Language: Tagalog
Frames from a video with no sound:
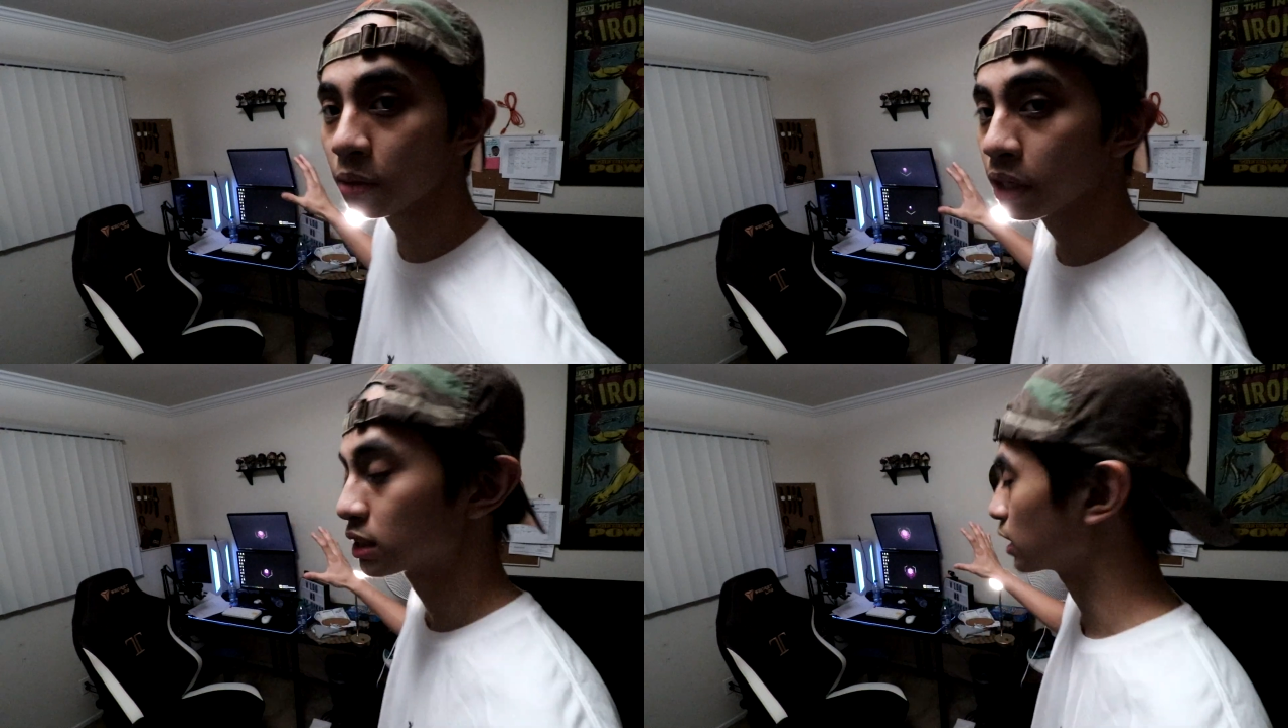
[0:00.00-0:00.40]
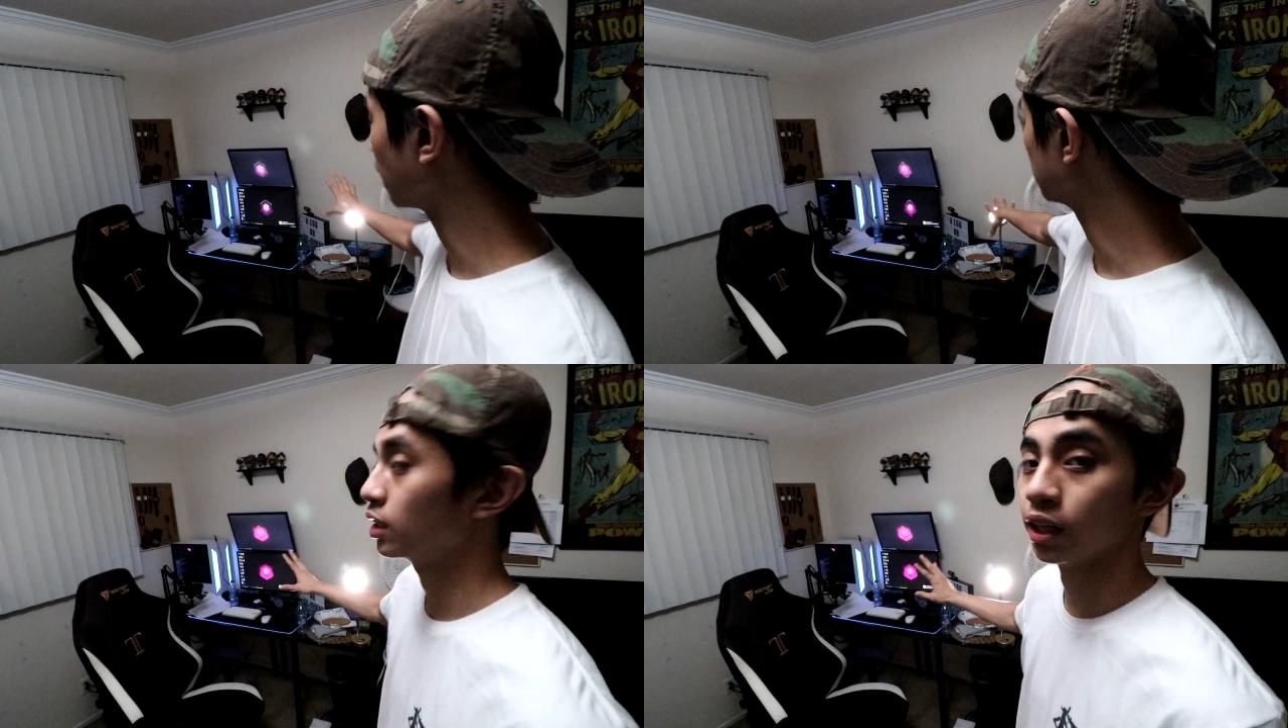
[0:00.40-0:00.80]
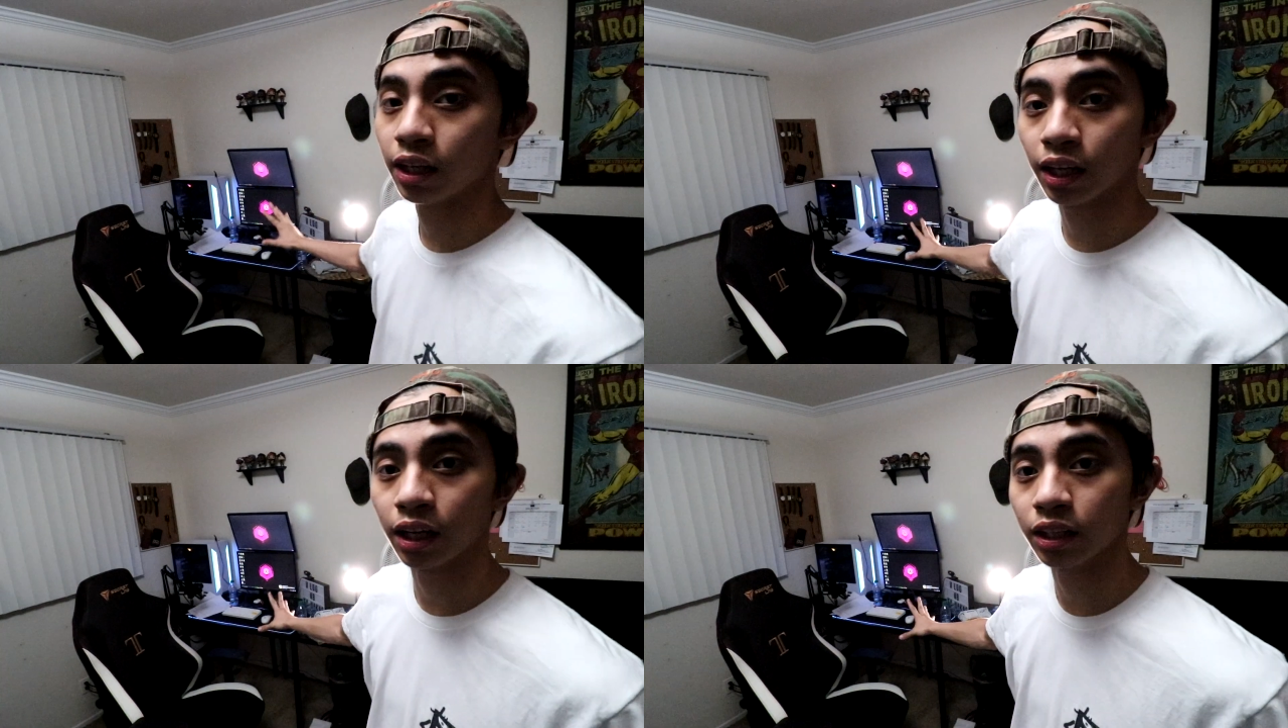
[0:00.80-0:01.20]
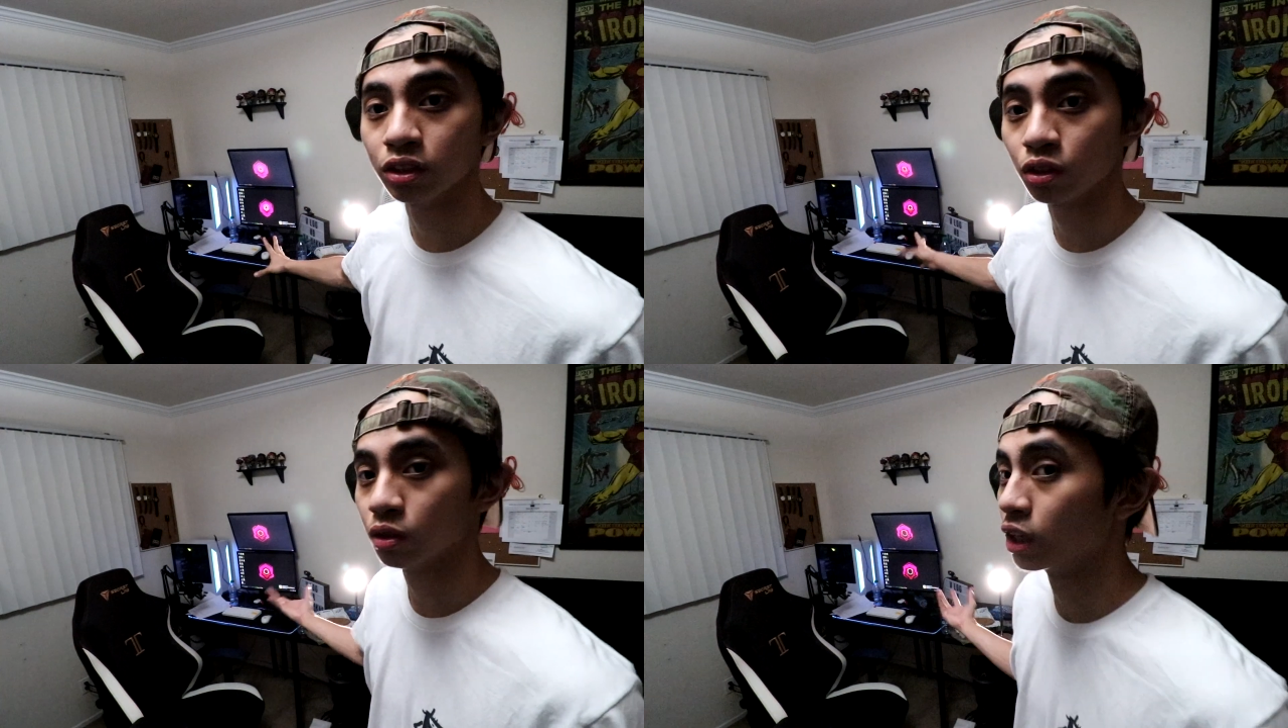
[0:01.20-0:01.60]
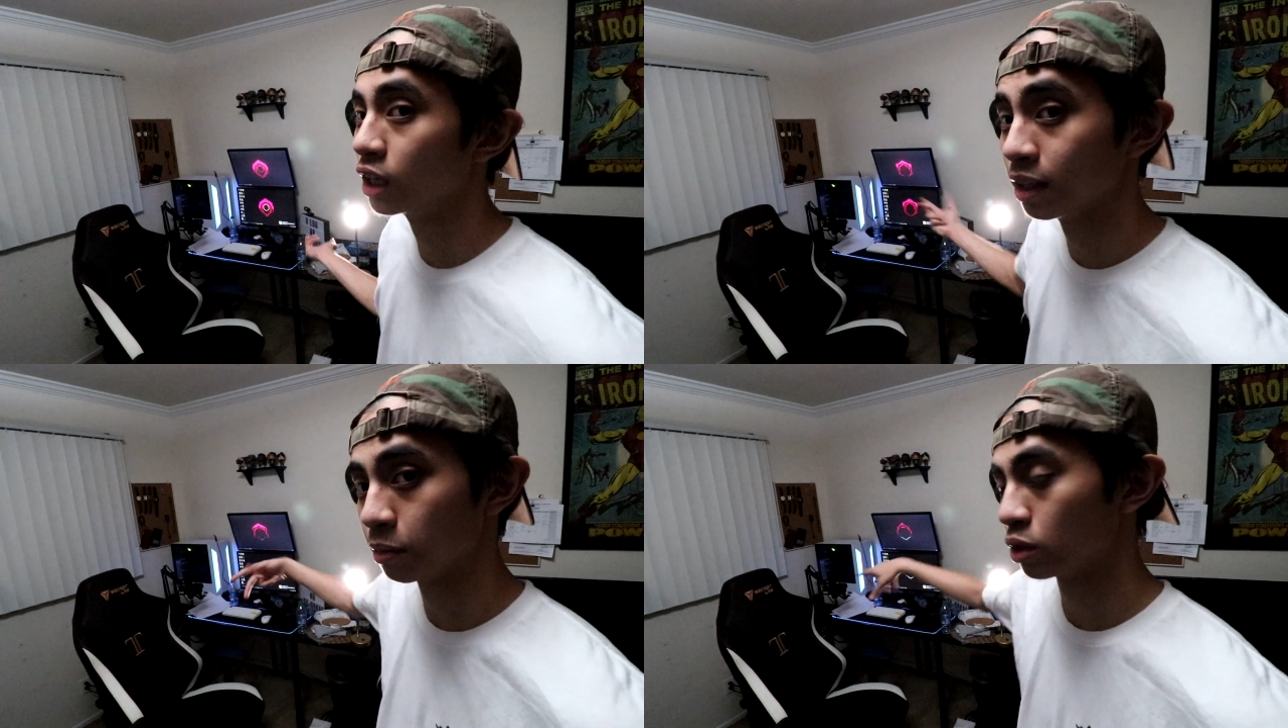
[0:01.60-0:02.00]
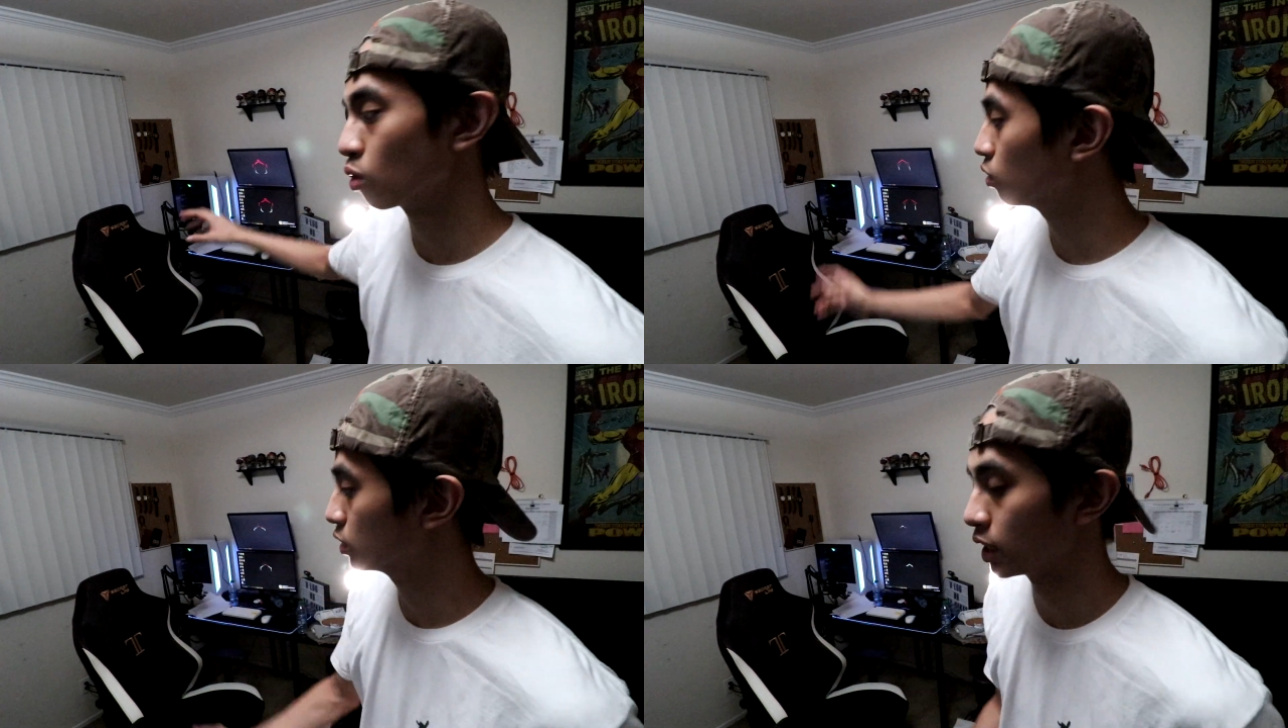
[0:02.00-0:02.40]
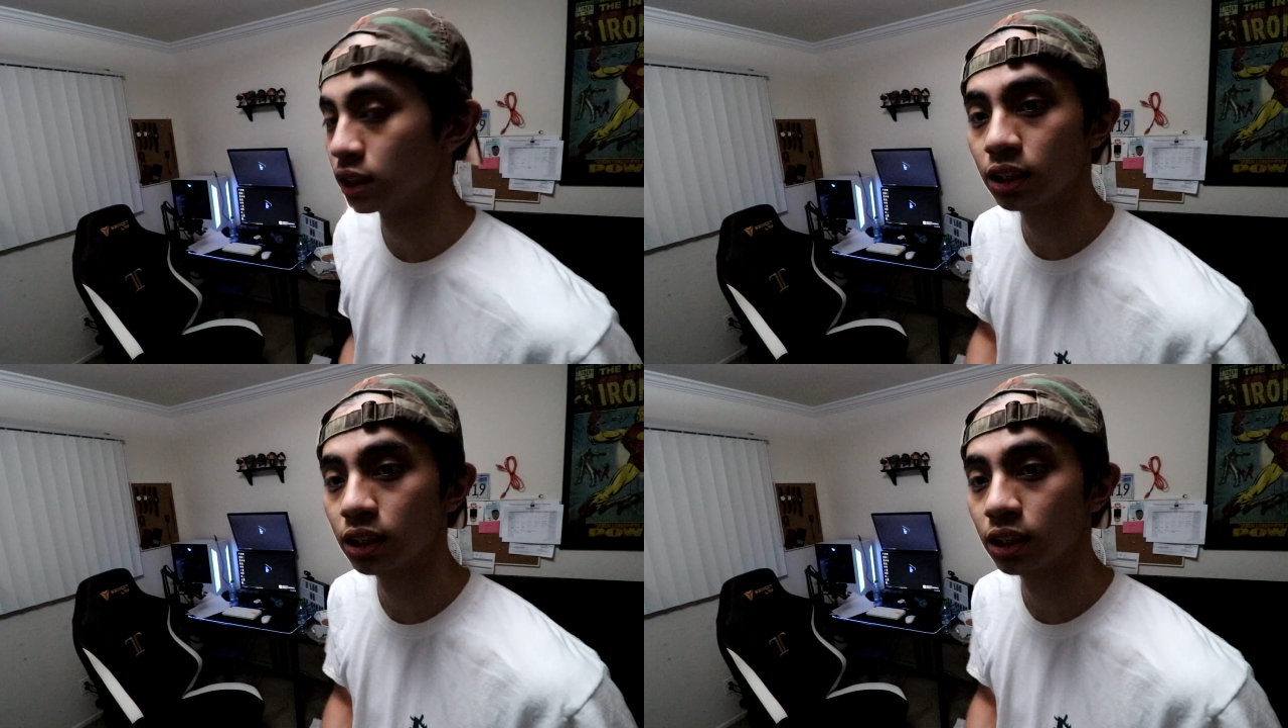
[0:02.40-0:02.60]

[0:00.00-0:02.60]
lamesa guys, i-rearrange ko. Dililipat ko kung saan